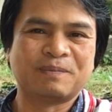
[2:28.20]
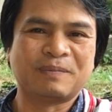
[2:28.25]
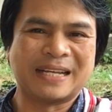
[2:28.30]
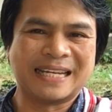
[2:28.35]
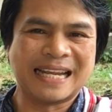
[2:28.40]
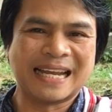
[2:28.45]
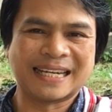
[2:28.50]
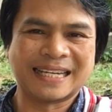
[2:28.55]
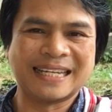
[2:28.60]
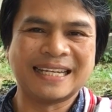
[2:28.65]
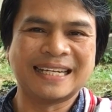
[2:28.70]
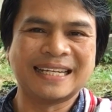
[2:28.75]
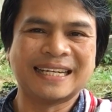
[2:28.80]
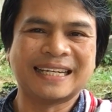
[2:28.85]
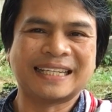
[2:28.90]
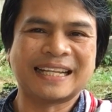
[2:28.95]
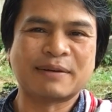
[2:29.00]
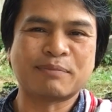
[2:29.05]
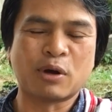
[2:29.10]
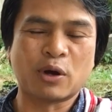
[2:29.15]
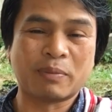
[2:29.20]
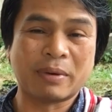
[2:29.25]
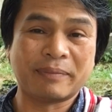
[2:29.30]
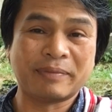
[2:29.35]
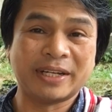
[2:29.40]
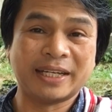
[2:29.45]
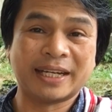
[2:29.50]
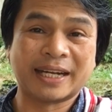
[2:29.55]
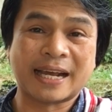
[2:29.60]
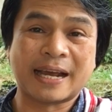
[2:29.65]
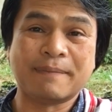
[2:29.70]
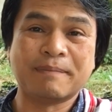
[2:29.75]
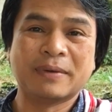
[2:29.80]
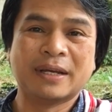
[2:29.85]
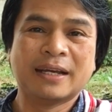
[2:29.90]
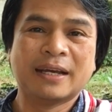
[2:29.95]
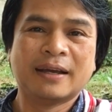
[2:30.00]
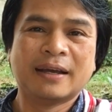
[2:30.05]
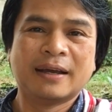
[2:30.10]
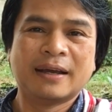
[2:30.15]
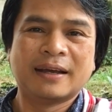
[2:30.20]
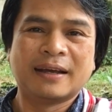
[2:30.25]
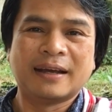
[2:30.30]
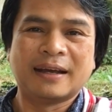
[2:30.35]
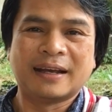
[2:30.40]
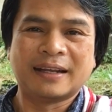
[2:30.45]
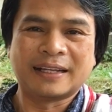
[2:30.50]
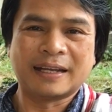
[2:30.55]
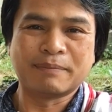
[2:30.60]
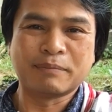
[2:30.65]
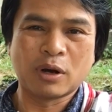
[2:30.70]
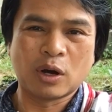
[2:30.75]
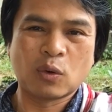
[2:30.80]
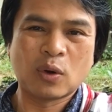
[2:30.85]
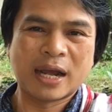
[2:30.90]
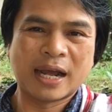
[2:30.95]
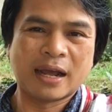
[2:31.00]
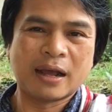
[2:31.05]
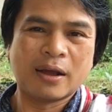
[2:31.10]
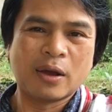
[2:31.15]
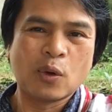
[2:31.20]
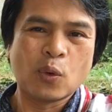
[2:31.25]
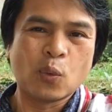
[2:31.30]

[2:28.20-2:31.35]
เป็นอย่างดีเลยท่านบอกแบบนี้นะครับท่านบอกว่า